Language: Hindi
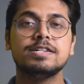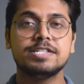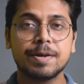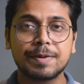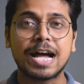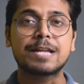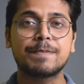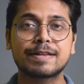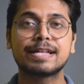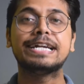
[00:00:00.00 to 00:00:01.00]
जब
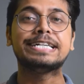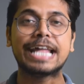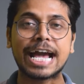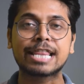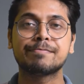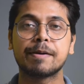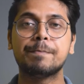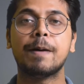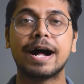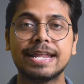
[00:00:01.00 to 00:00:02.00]
राजपक्सा ने टैक्स
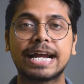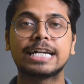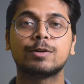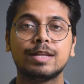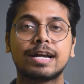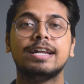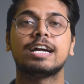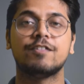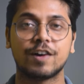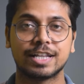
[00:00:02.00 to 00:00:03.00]
में भारी कटौती करने
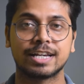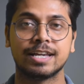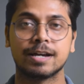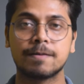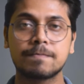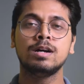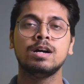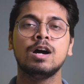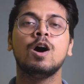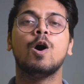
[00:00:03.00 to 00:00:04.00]
का वादा किया
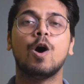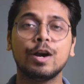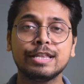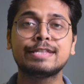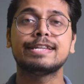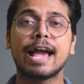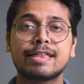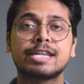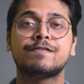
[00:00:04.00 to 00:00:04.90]
और इस टैक्स